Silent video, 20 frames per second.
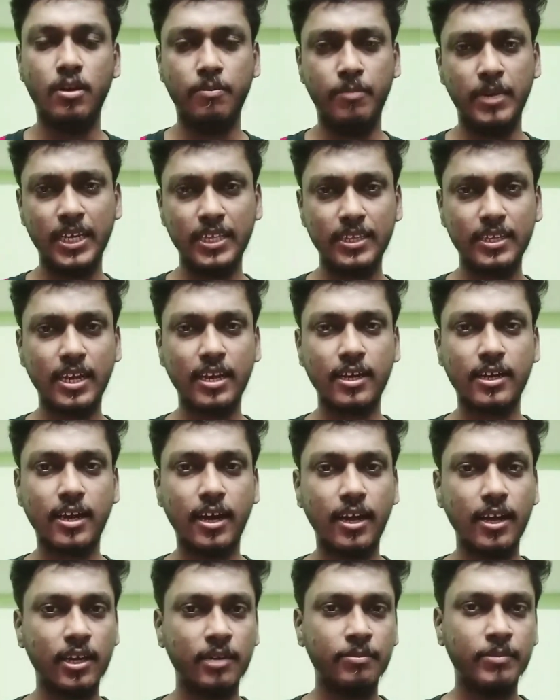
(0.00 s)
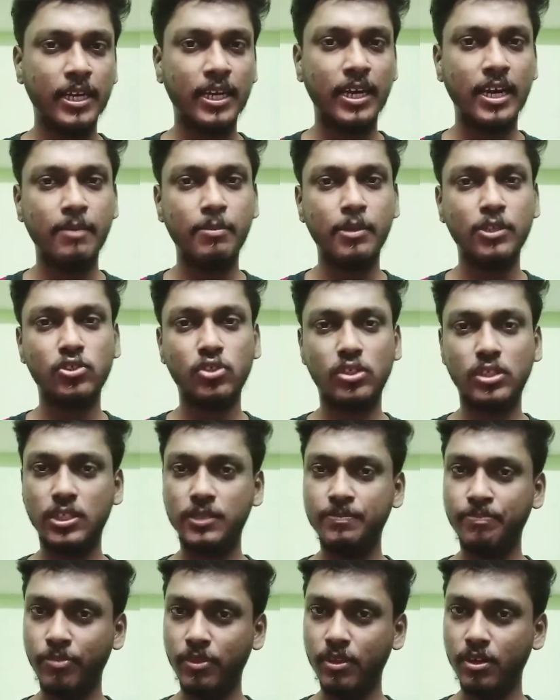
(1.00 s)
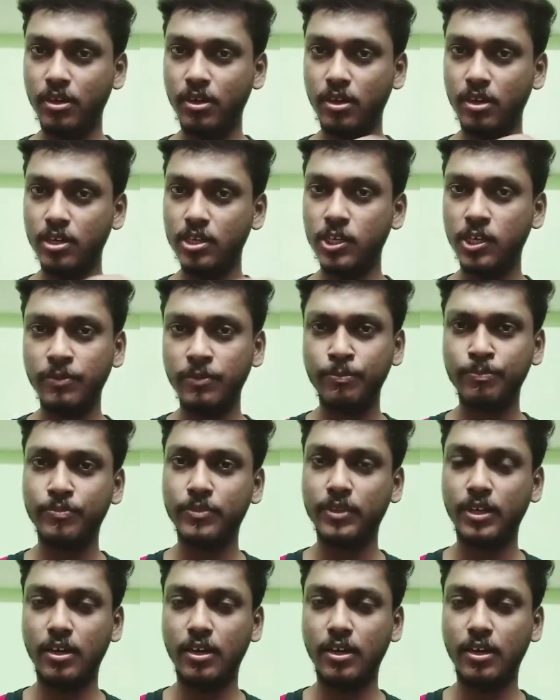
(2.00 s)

பட் இதுக்கான காரணம் என்ன அப்படின்னு சொல்லிட்டு இன்னும்